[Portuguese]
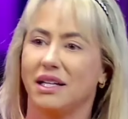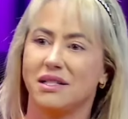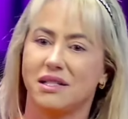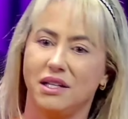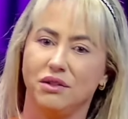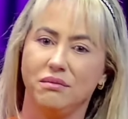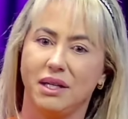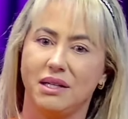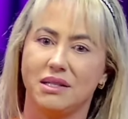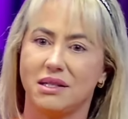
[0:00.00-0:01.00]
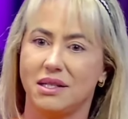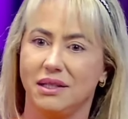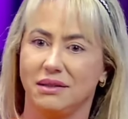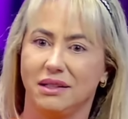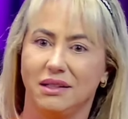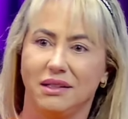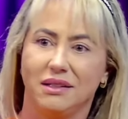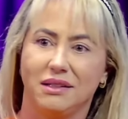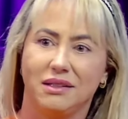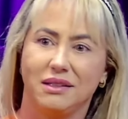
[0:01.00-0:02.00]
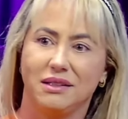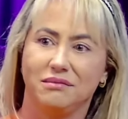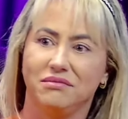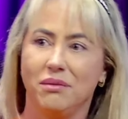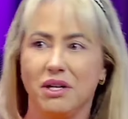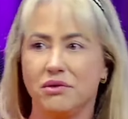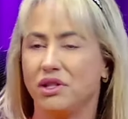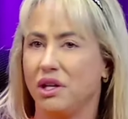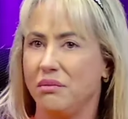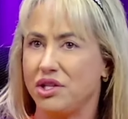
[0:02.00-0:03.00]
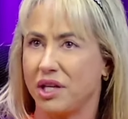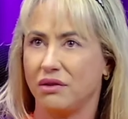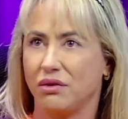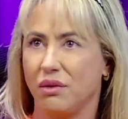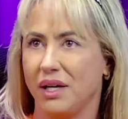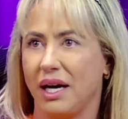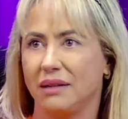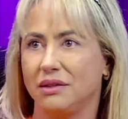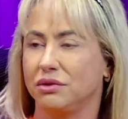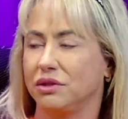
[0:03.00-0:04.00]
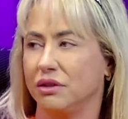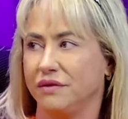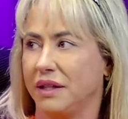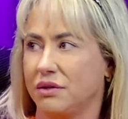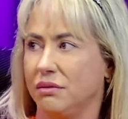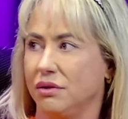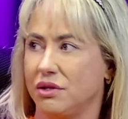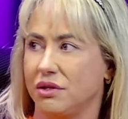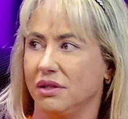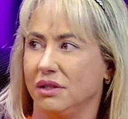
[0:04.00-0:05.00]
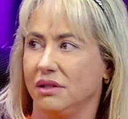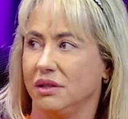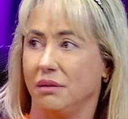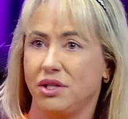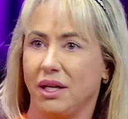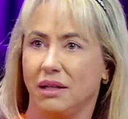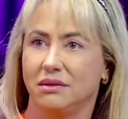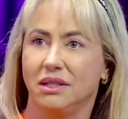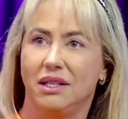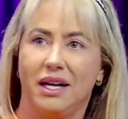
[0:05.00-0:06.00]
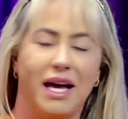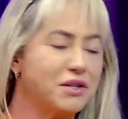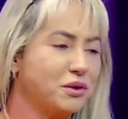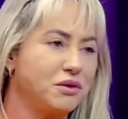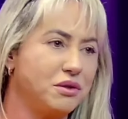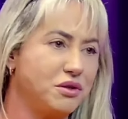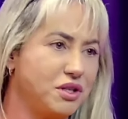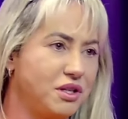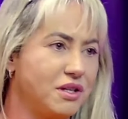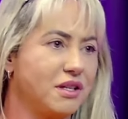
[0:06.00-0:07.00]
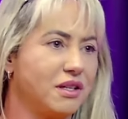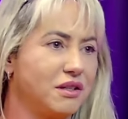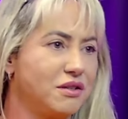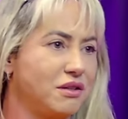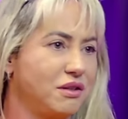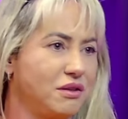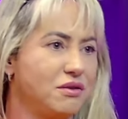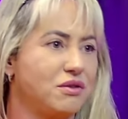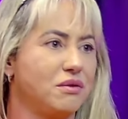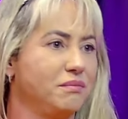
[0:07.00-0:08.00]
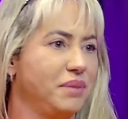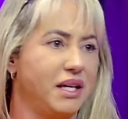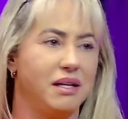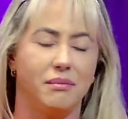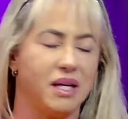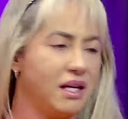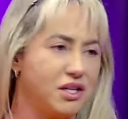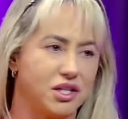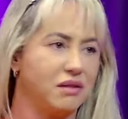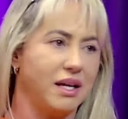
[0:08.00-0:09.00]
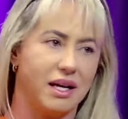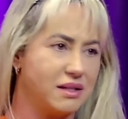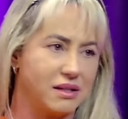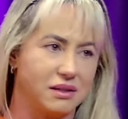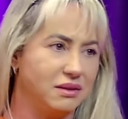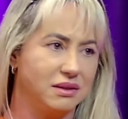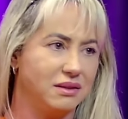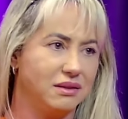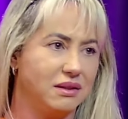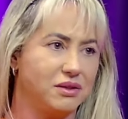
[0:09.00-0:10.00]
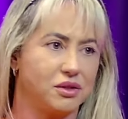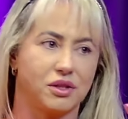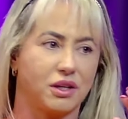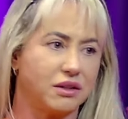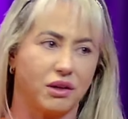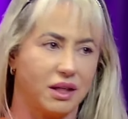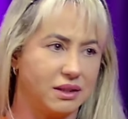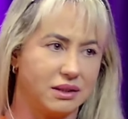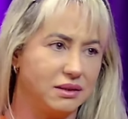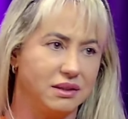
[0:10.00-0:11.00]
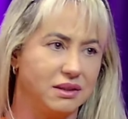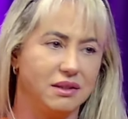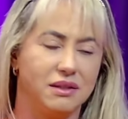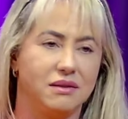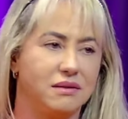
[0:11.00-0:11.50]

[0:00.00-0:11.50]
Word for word: cedo, mas assim, uh, não, não me enxergo como errado em tudo que eu faço hoje. Não me enxergo. Rezo todos os dias, agradeço a Deus, sou bem, a minha religião é essa. Eu sou só católica. É, mas